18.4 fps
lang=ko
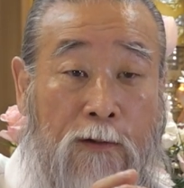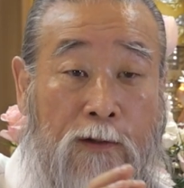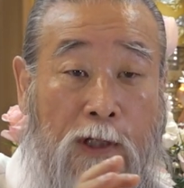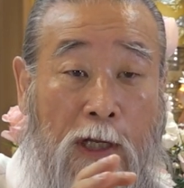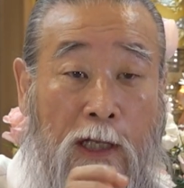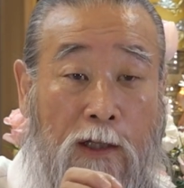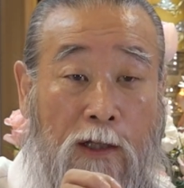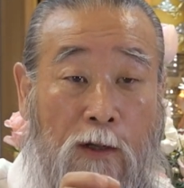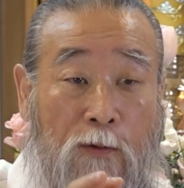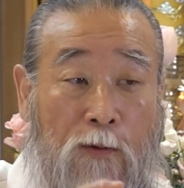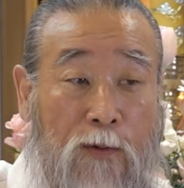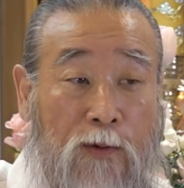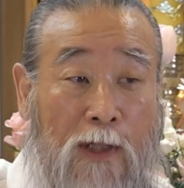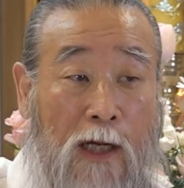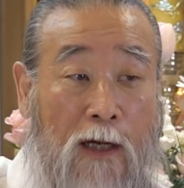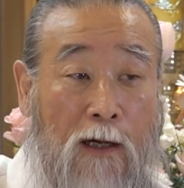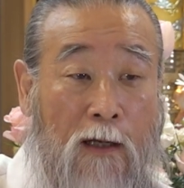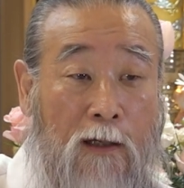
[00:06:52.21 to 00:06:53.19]
제대로
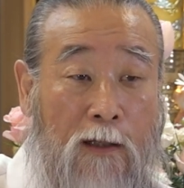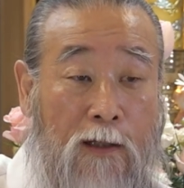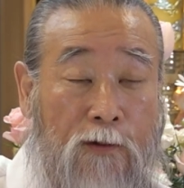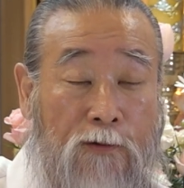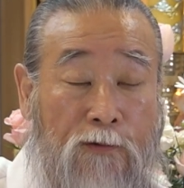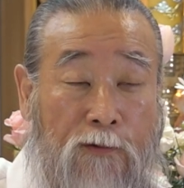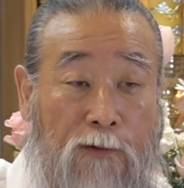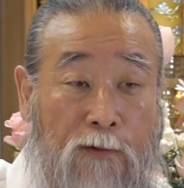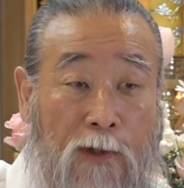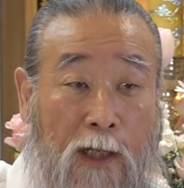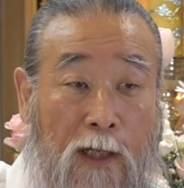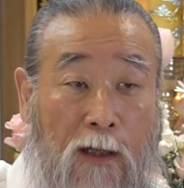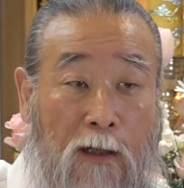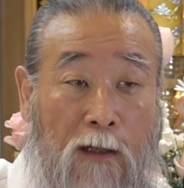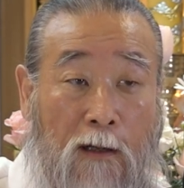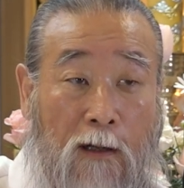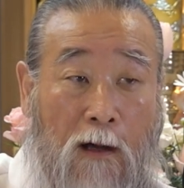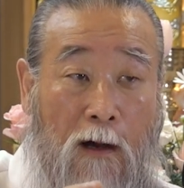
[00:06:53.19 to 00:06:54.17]
딱 가르쳐
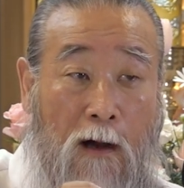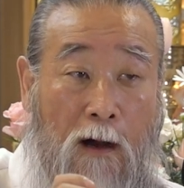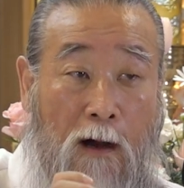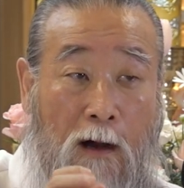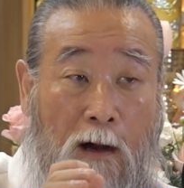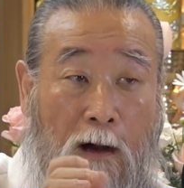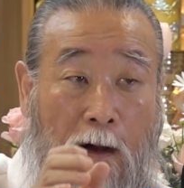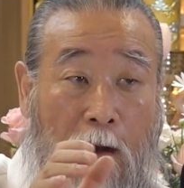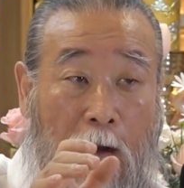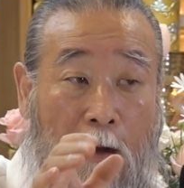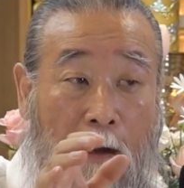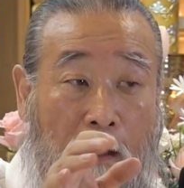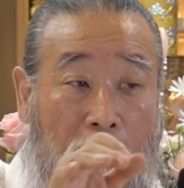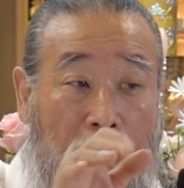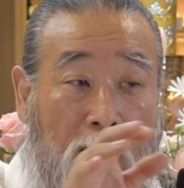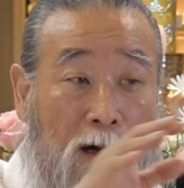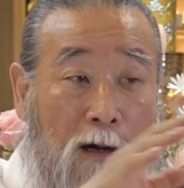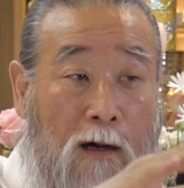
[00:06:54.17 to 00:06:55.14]
주는데 아아아아 아
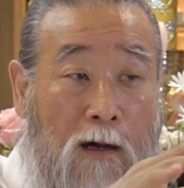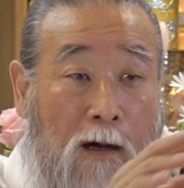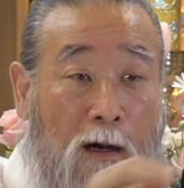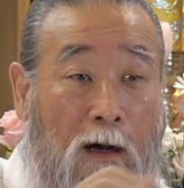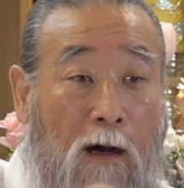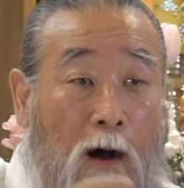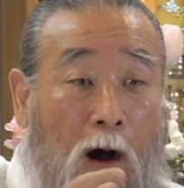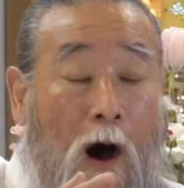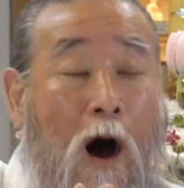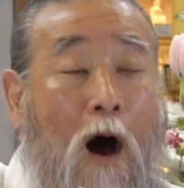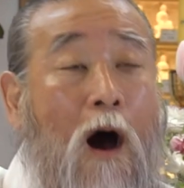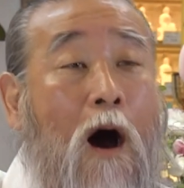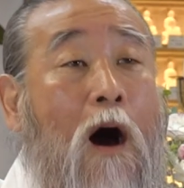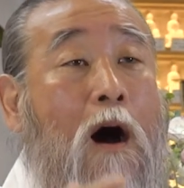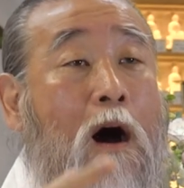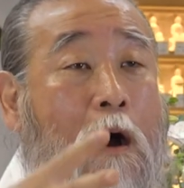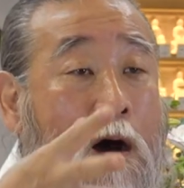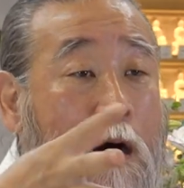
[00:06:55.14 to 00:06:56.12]
아, 아,
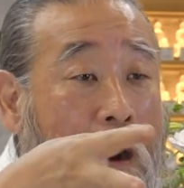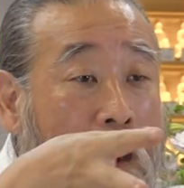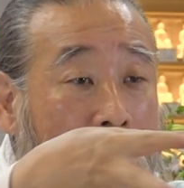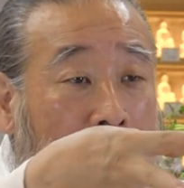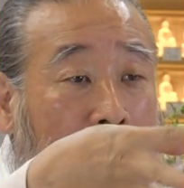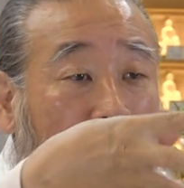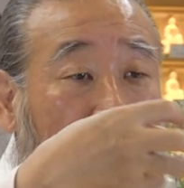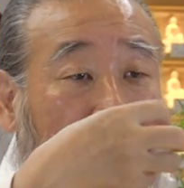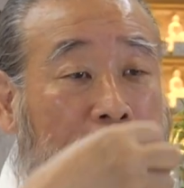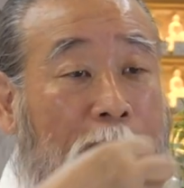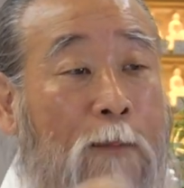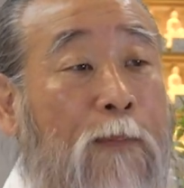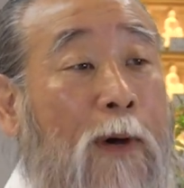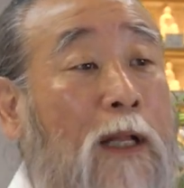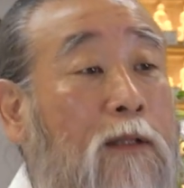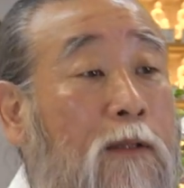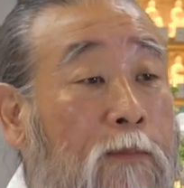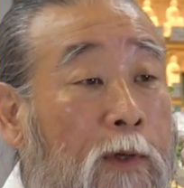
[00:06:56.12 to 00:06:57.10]
아, 이러고 딱
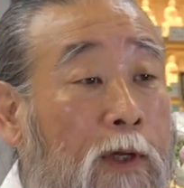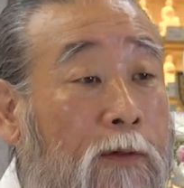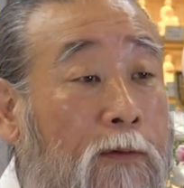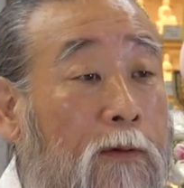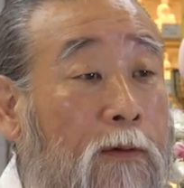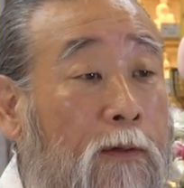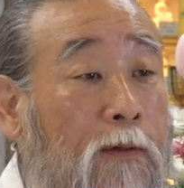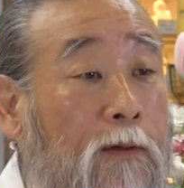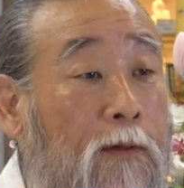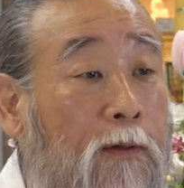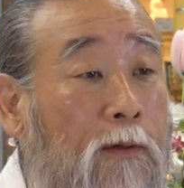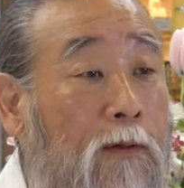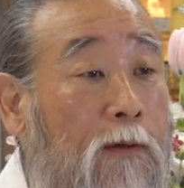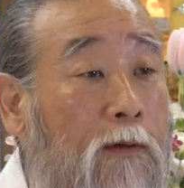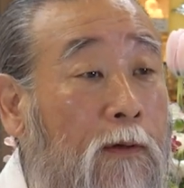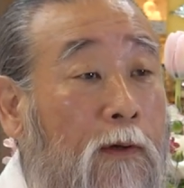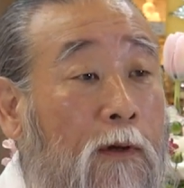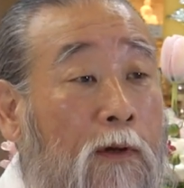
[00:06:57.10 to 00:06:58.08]
받으면
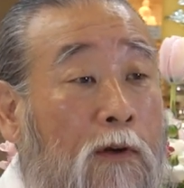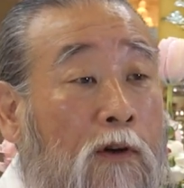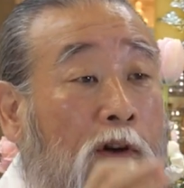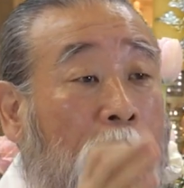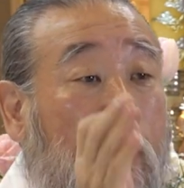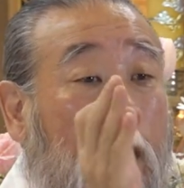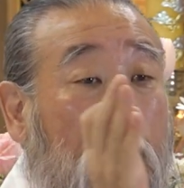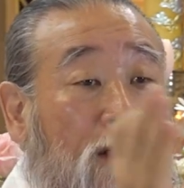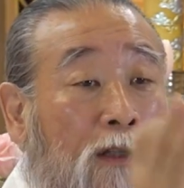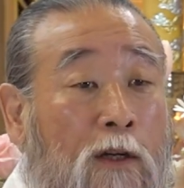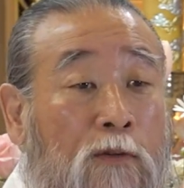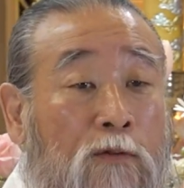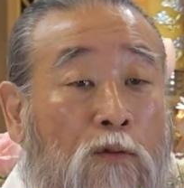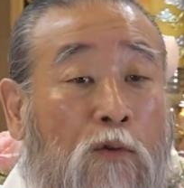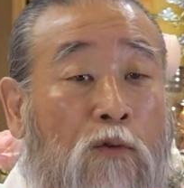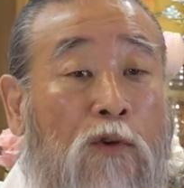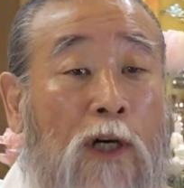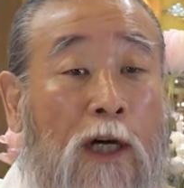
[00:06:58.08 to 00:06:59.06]

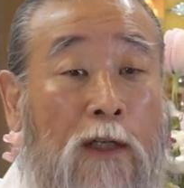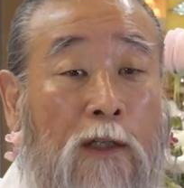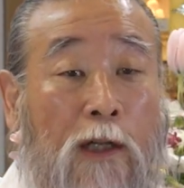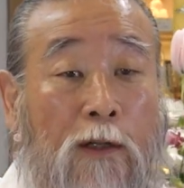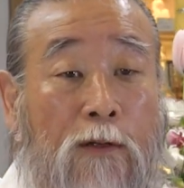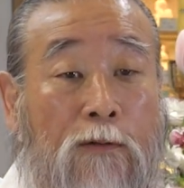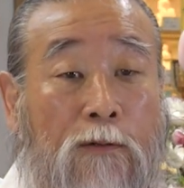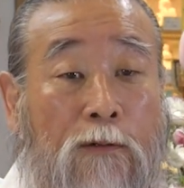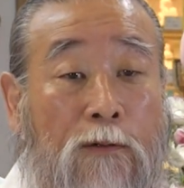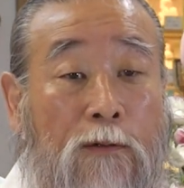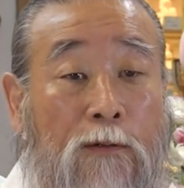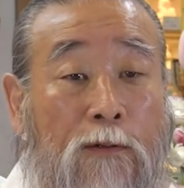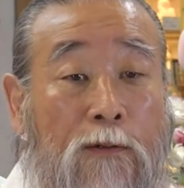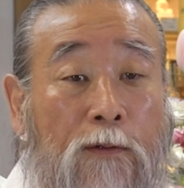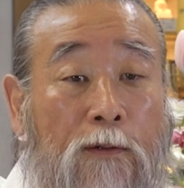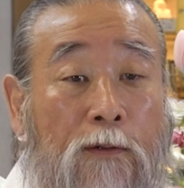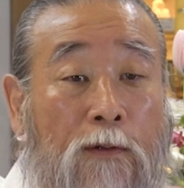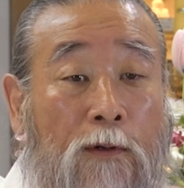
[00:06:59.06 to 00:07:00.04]
건강경도 그 안에
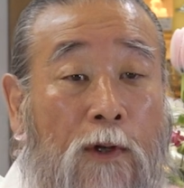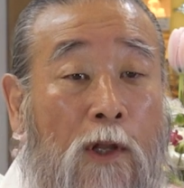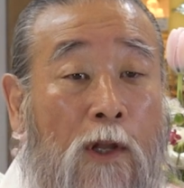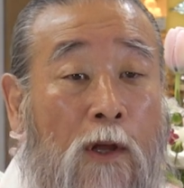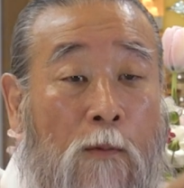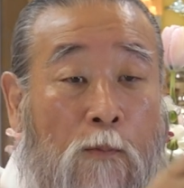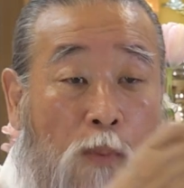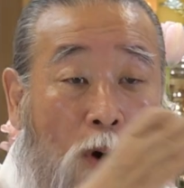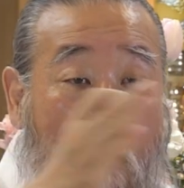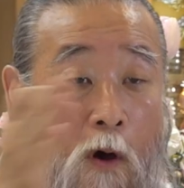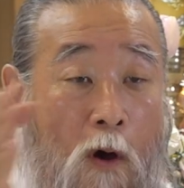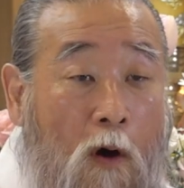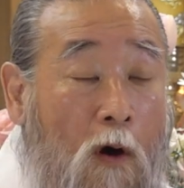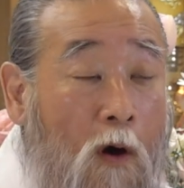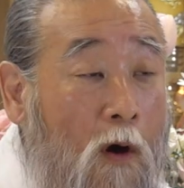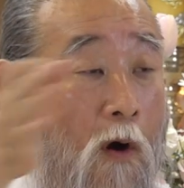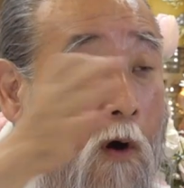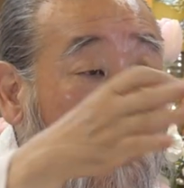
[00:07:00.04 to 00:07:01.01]
있고
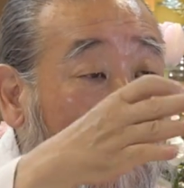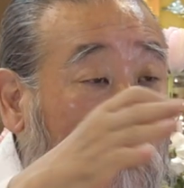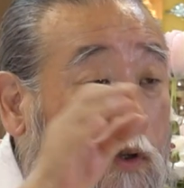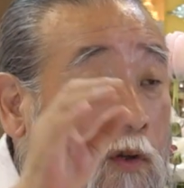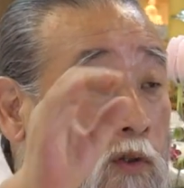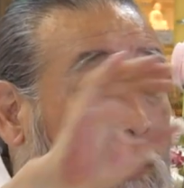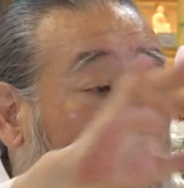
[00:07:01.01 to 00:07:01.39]
모든